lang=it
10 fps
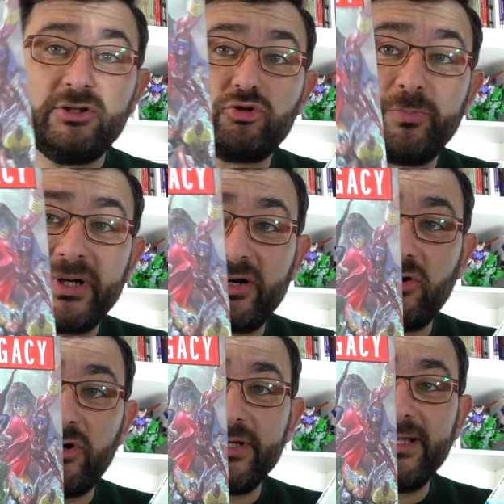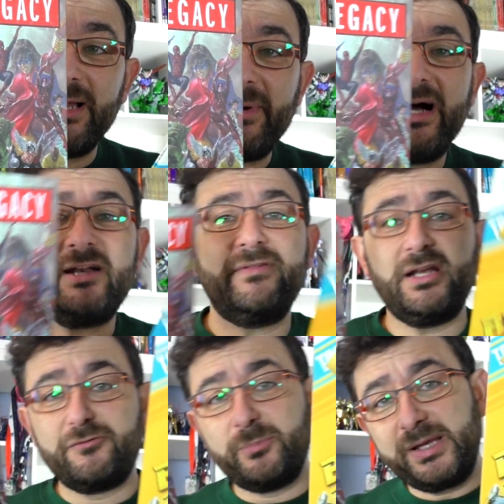i supereroi della Marvel,
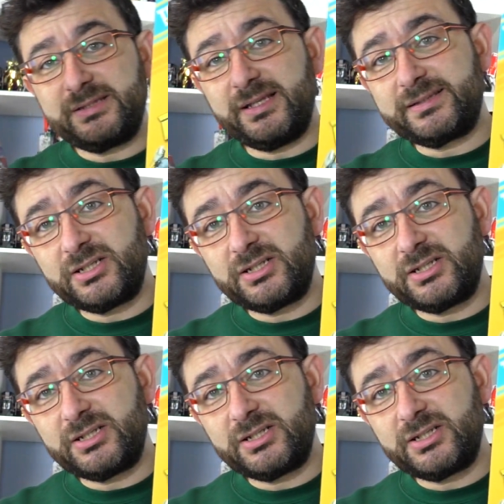i fumetti dei